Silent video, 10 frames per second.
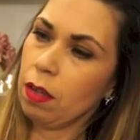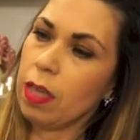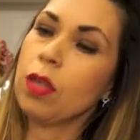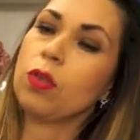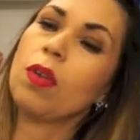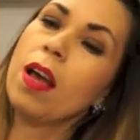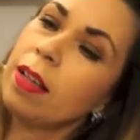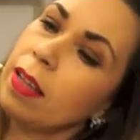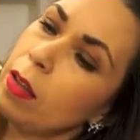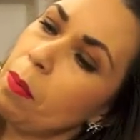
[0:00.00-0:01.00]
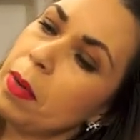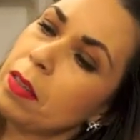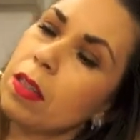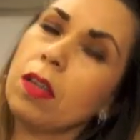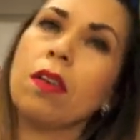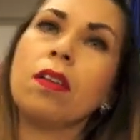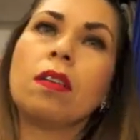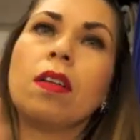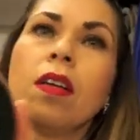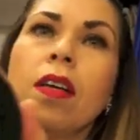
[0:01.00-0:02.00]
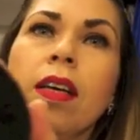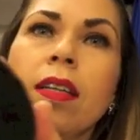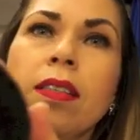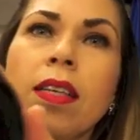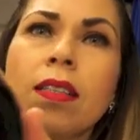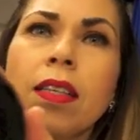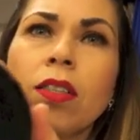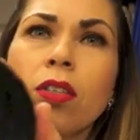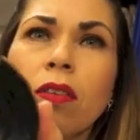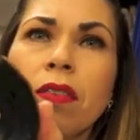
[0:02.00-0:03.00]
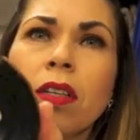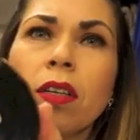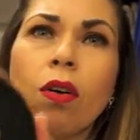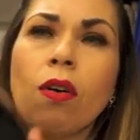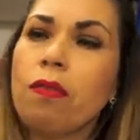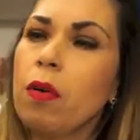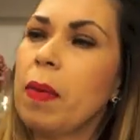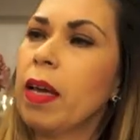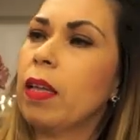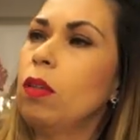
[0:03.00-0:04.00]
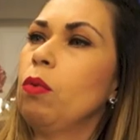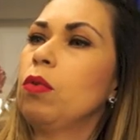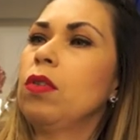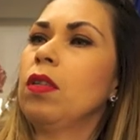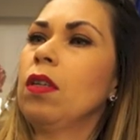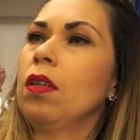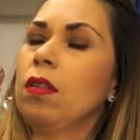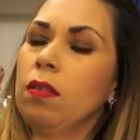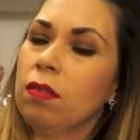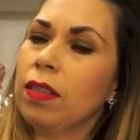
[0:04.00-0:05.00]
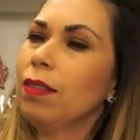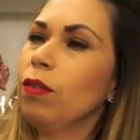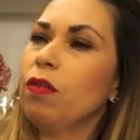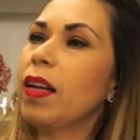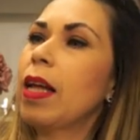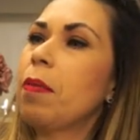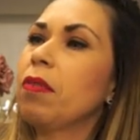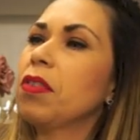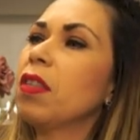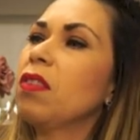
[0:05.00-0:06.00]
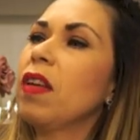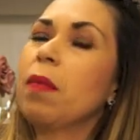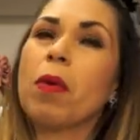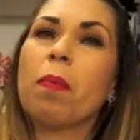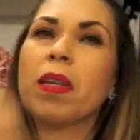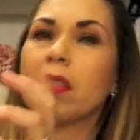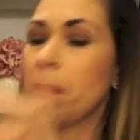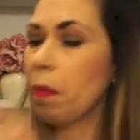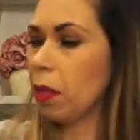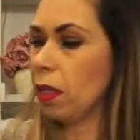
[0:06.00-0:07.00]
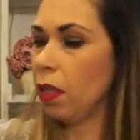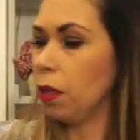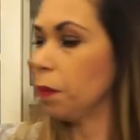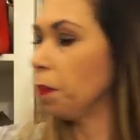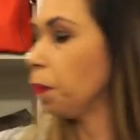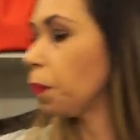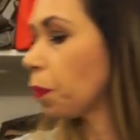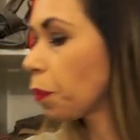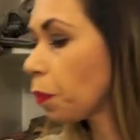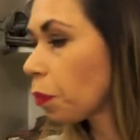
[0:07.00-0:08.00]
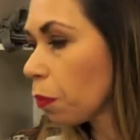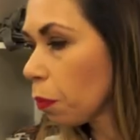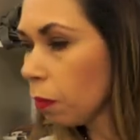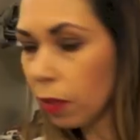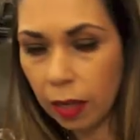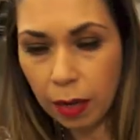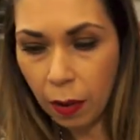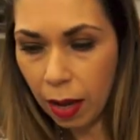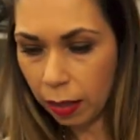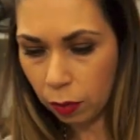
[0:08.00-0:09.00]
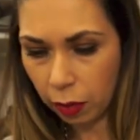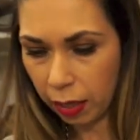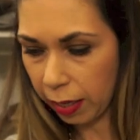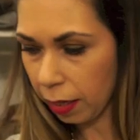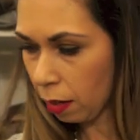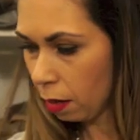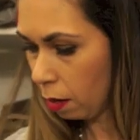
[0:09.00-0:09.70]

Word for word: Isso. Ah, tem até o preço aqui, ó. 17,99 e eu paguei 12. Não, não vai dar pra vocês verem porque o preço tá bem pequenininho. Eu adorei.